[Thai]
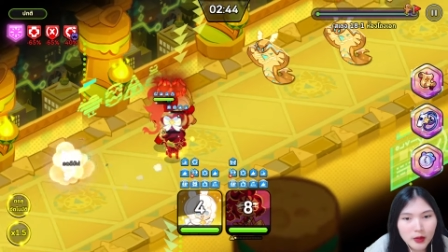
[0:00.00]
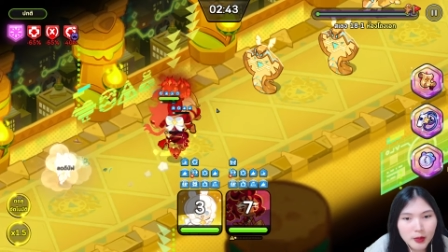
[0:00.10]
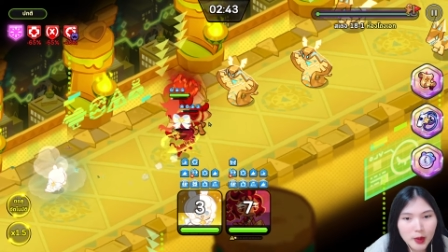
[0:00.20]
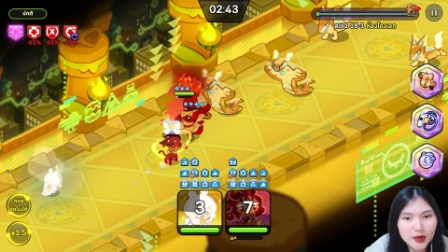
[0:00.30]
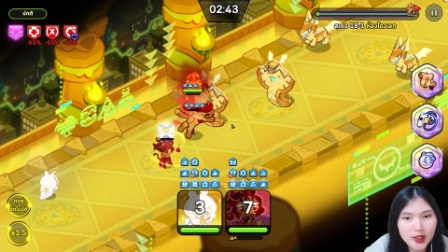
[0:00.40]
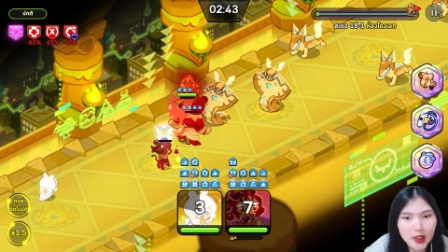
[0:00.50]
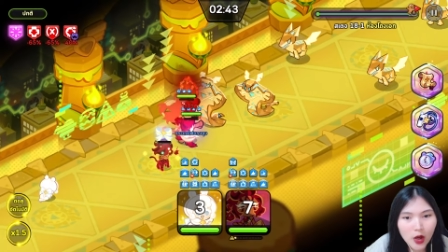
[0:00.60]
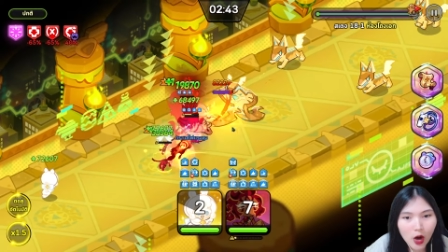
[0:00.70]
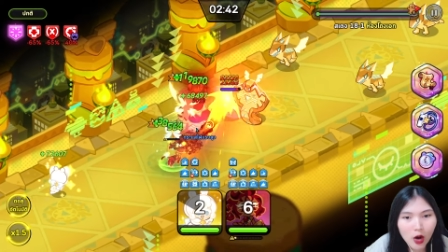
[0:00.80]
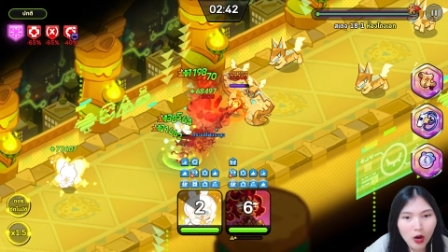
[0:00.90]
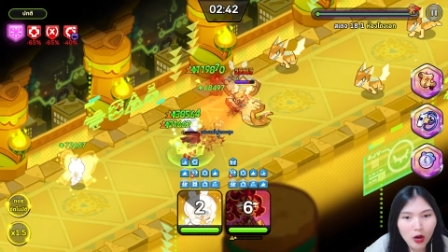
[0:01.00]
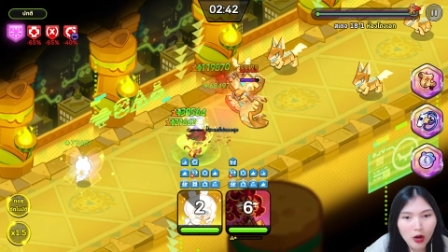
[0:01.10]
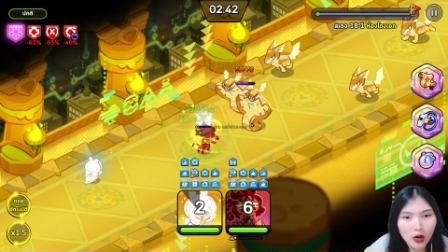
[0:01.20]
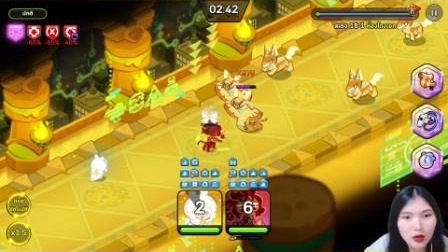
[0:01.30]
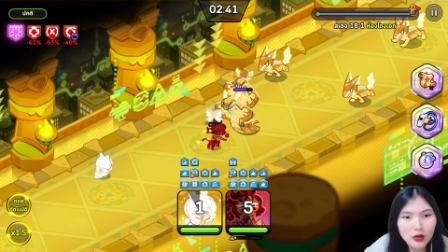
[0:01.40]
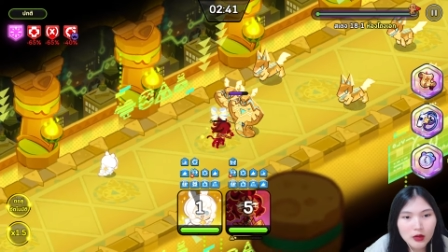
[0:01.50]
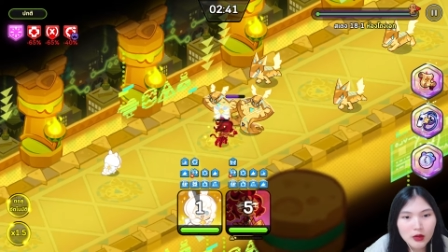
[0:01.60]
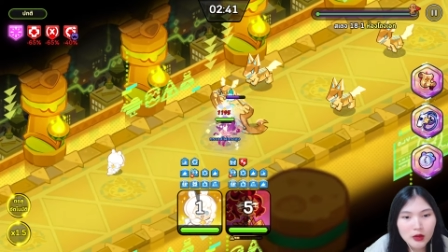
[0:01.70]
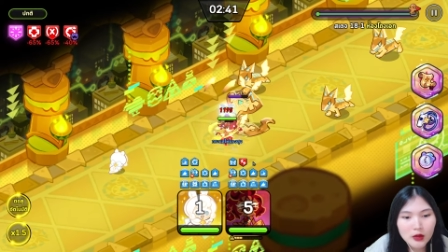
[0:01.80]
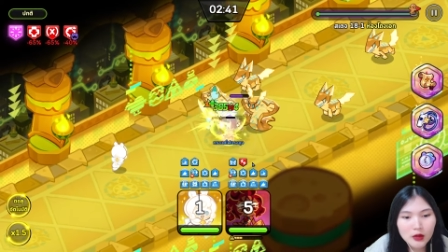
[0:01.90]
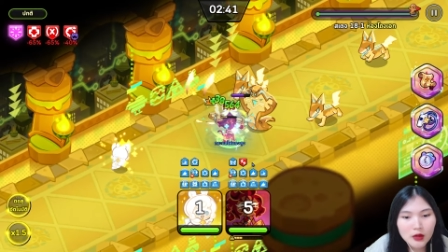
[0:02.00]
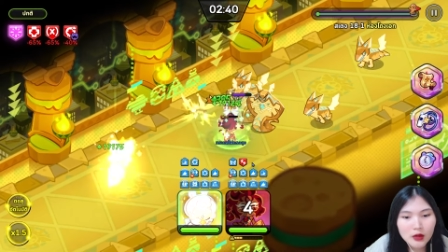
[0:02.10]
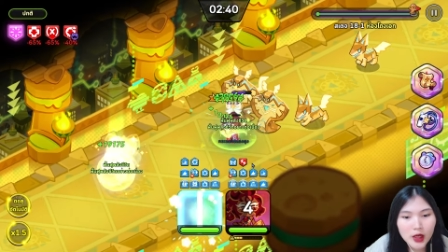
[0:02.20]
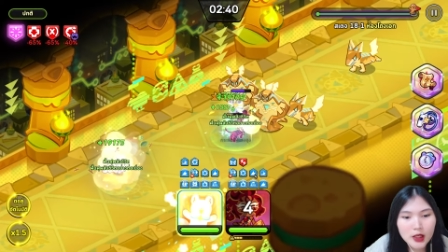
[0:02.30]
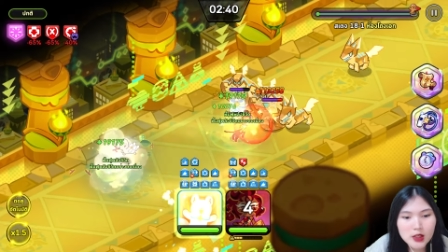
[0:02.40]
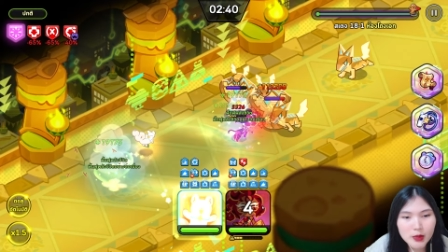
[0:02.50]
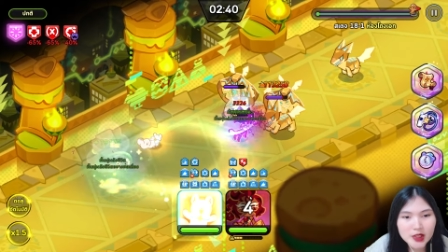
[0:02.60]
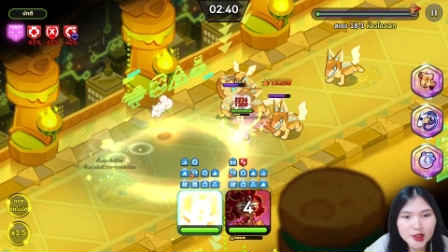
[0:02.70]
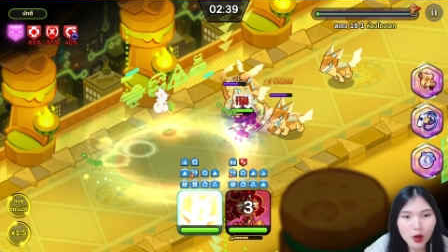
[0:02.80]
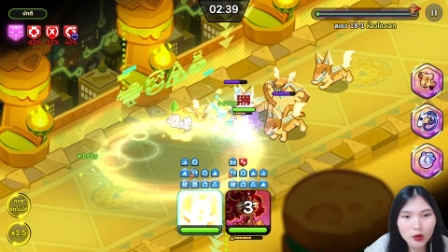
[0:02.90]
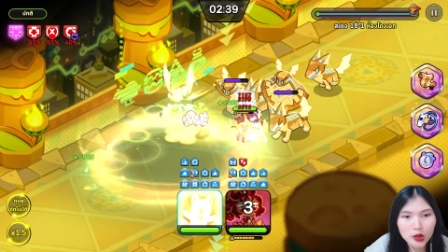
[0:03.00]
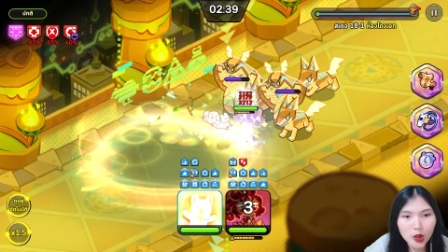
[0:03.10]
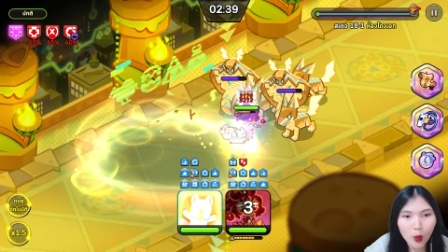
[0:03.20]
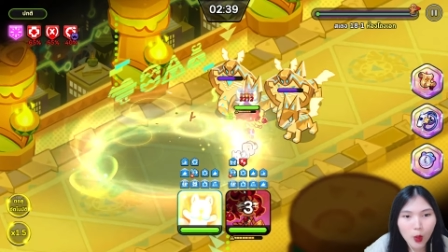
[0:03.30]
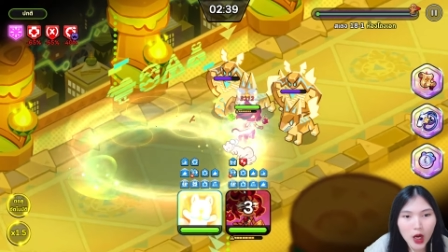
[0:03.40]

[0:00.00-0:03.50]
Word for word: แบบเซนทอร์หรอนะคะจะมีสองตัว